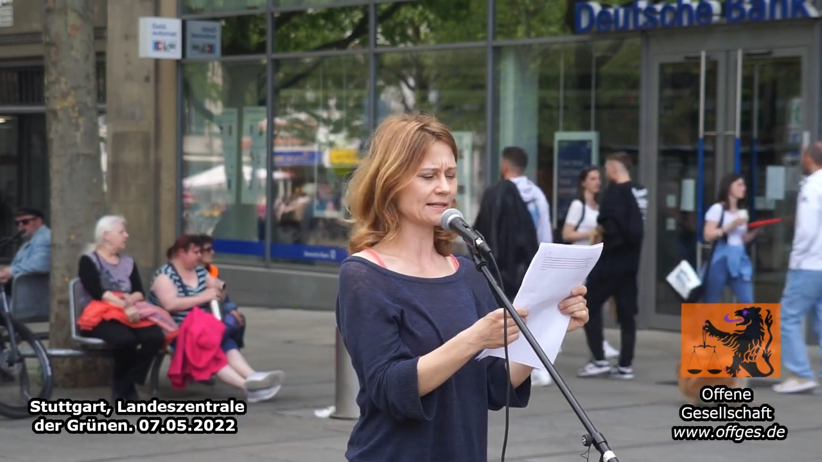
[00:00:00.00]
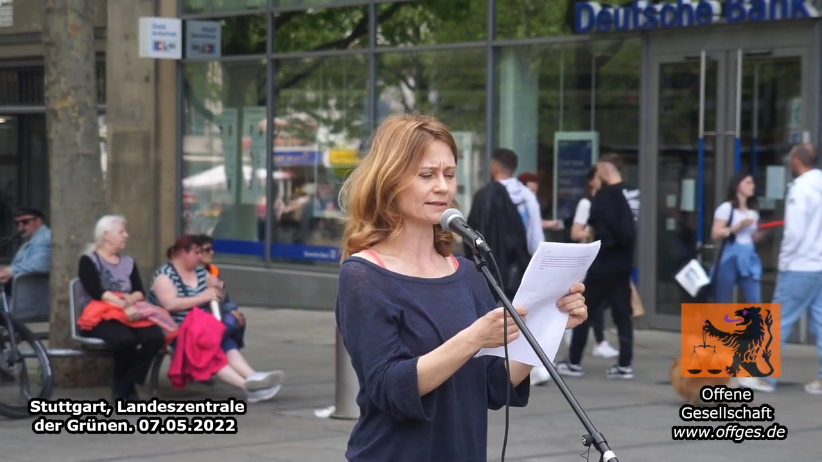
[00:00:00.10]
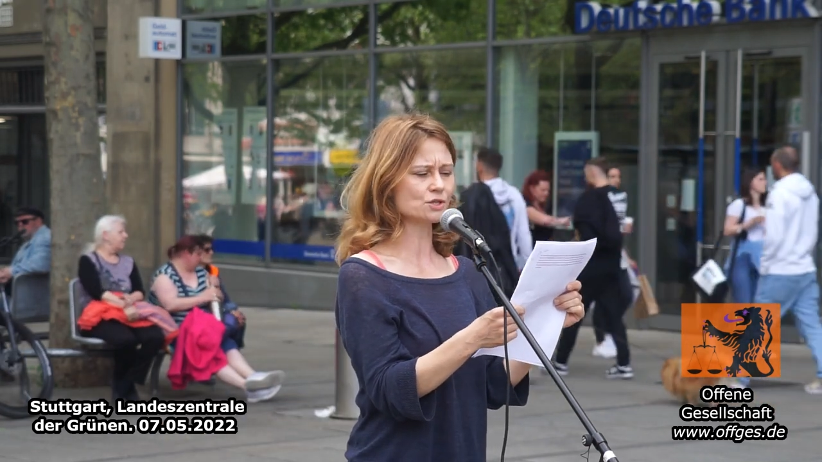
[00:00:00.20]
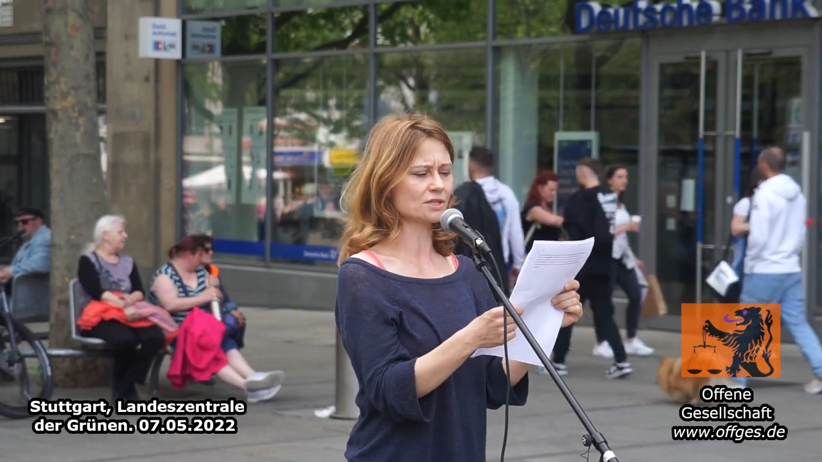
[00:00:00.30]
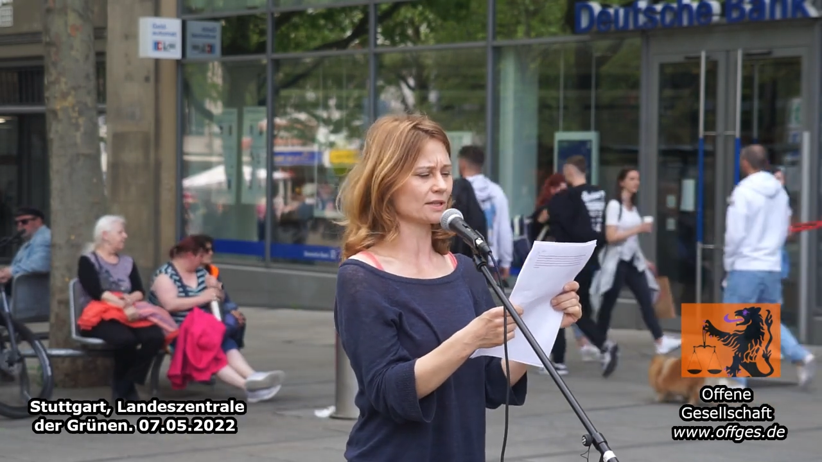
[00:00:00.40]

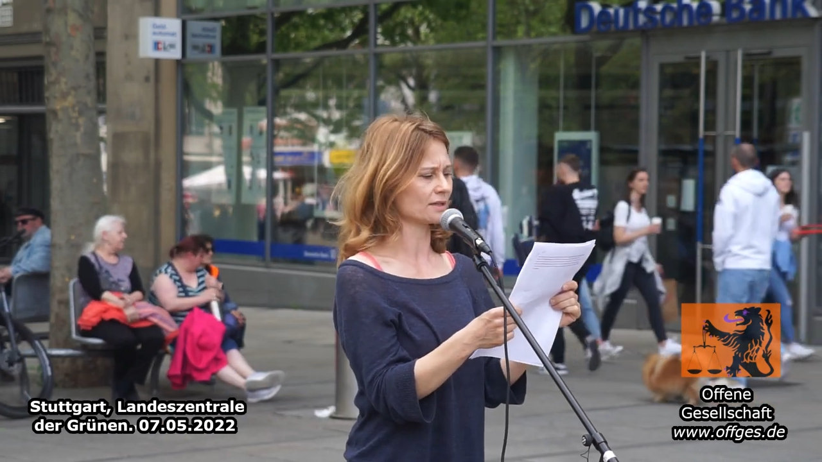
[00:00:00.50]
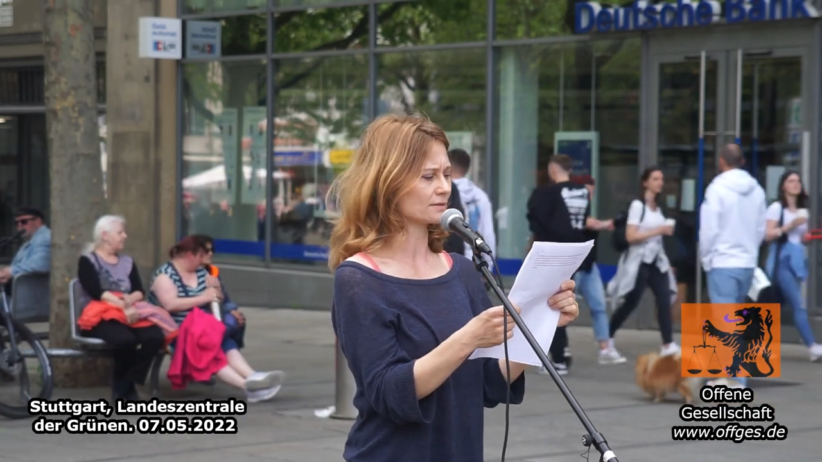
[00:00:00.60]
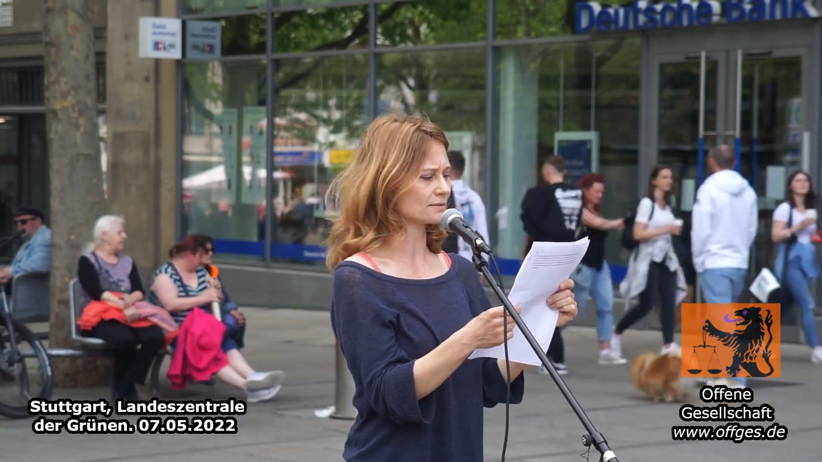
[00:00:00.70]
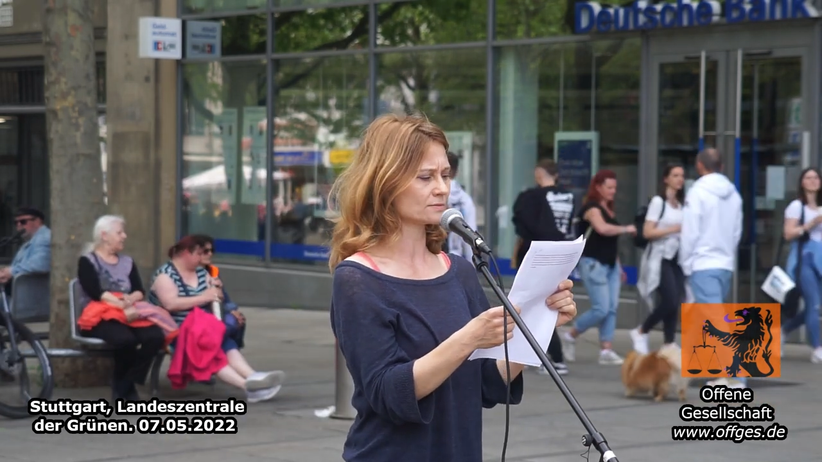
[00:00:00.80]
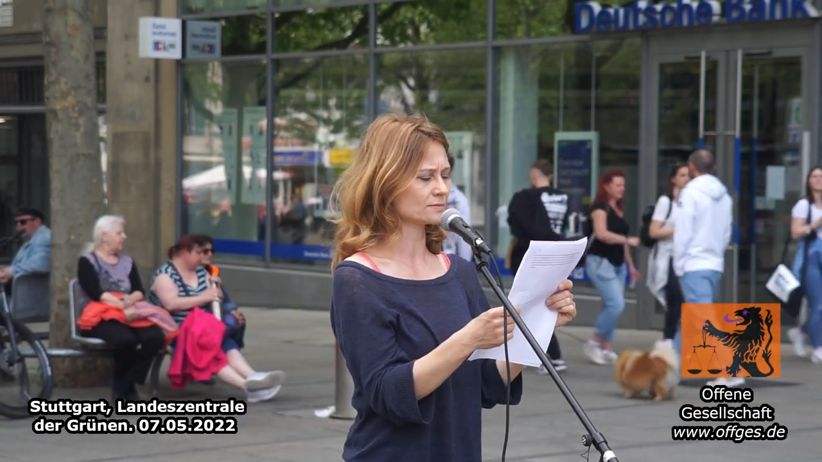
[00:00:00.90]

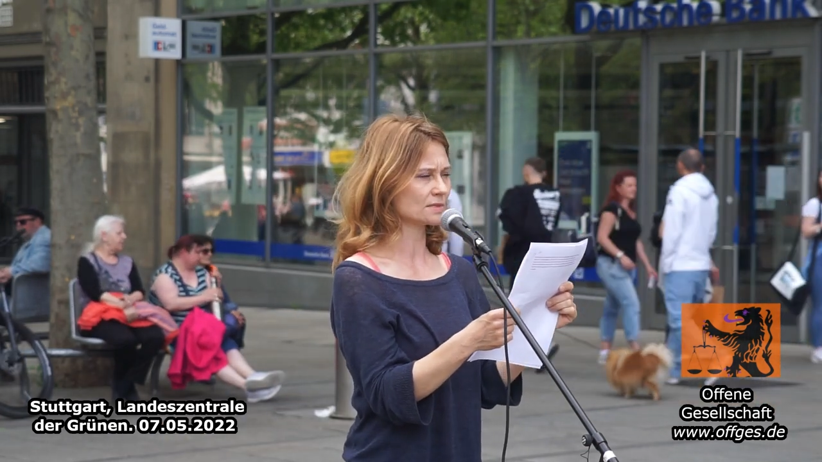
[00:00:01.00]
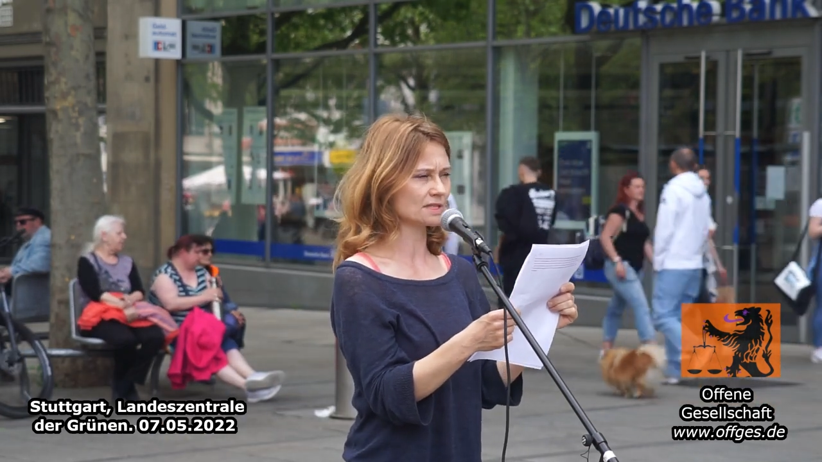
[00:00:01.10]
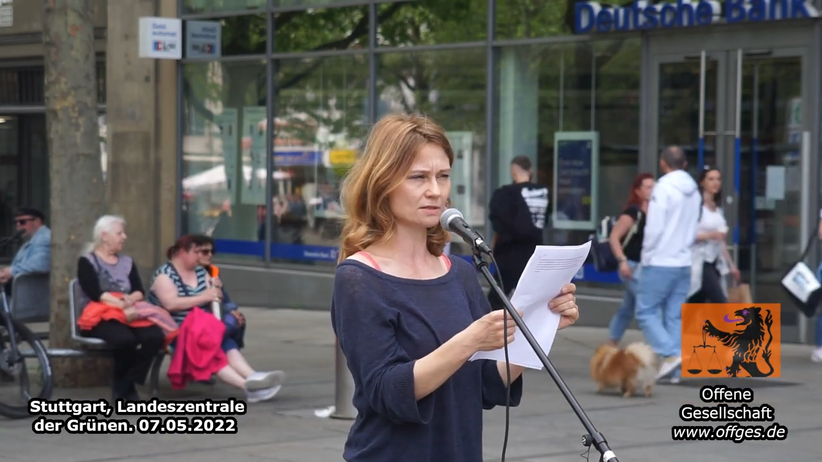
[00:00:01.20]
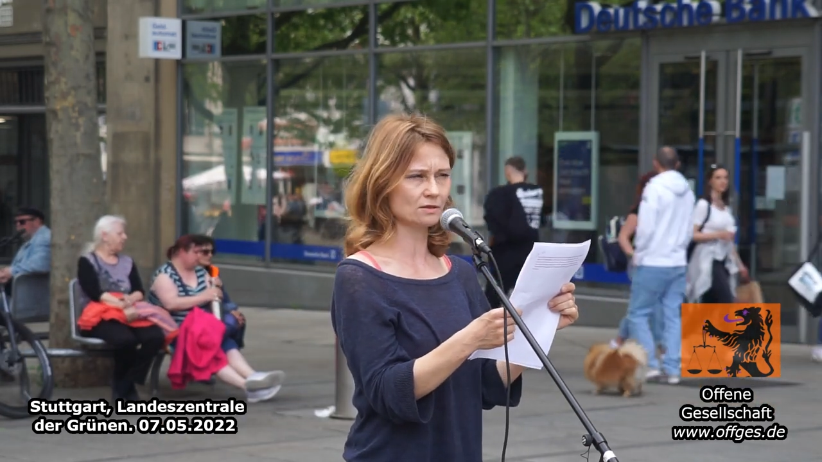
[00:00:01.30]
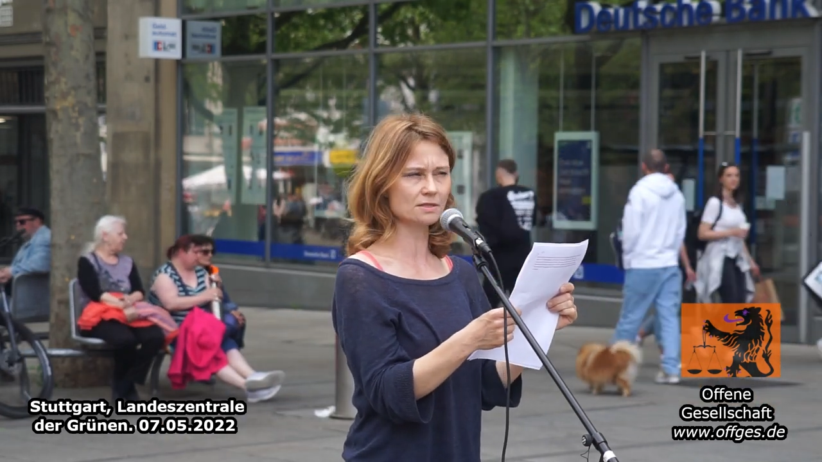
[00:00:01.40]
anstrengend.
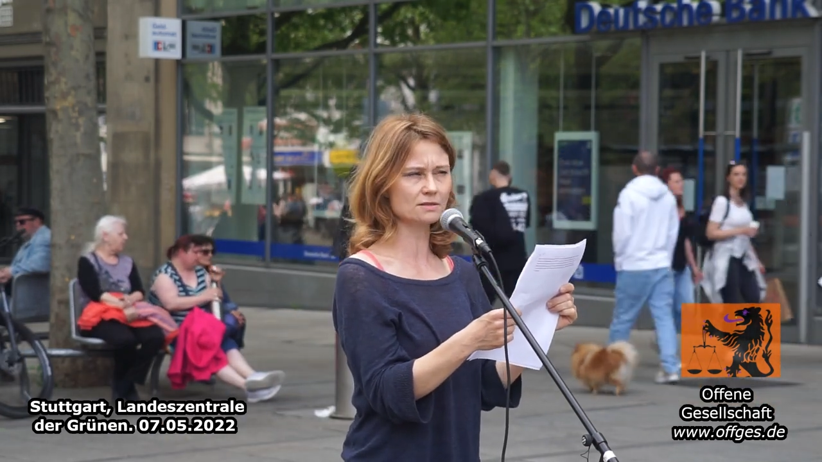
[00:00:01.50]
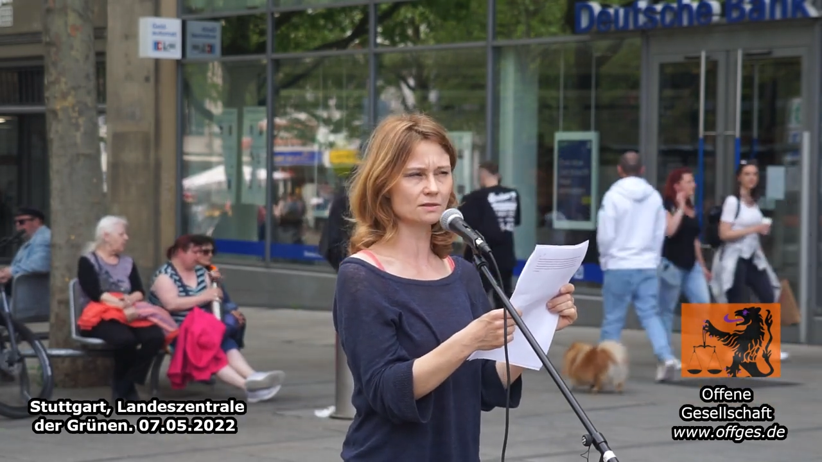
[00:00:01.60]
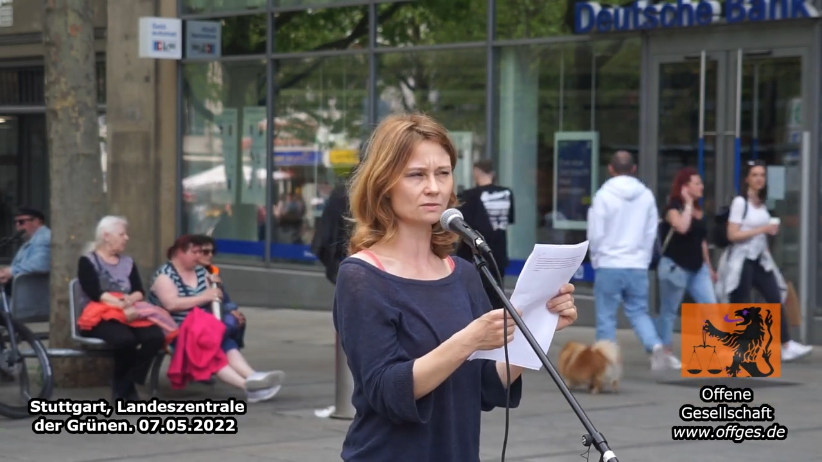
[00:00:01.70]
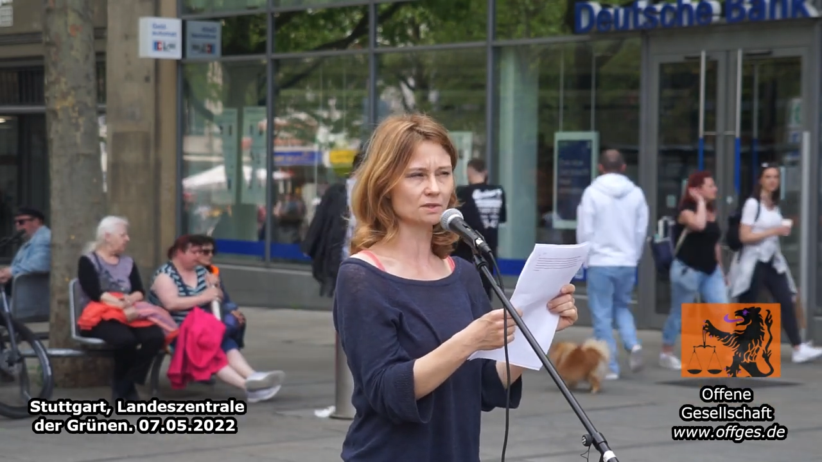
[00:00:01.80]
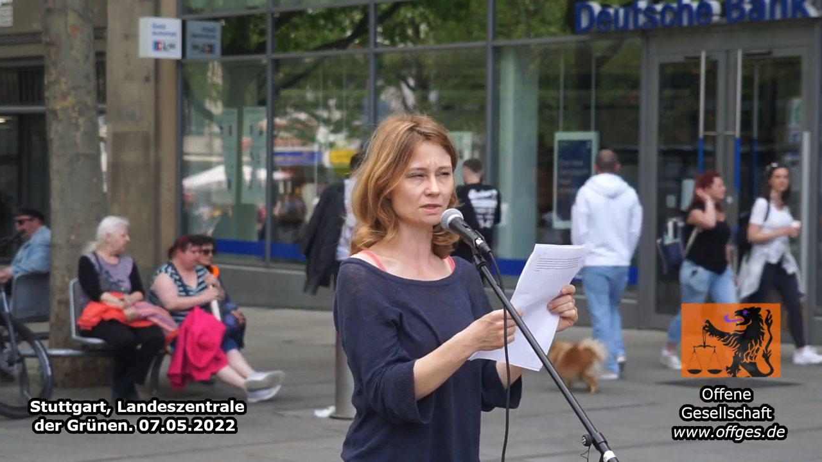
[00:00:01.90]
Es kostet
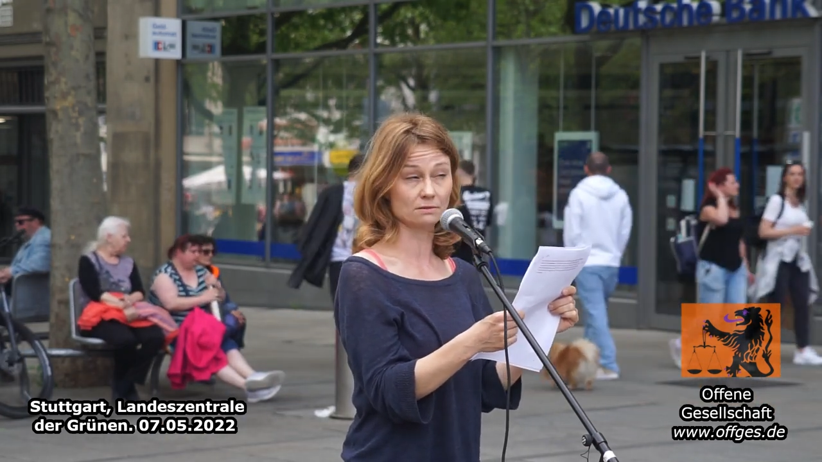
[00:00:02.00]
nur